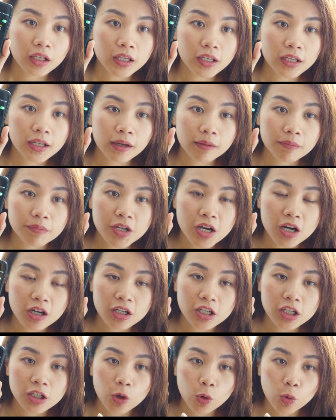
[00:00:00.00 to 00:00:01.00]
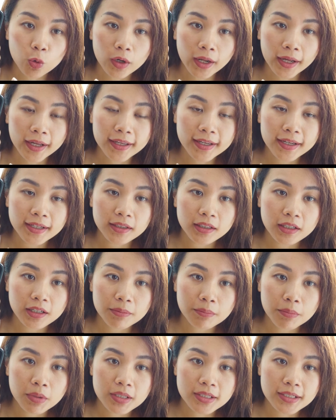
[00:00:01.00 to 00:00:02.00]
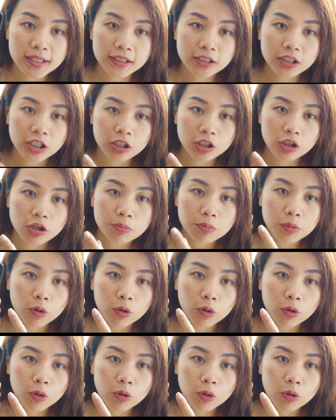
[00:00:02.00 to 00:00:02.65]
thì à, giờ đi ngủ này á, thì mình sẽ set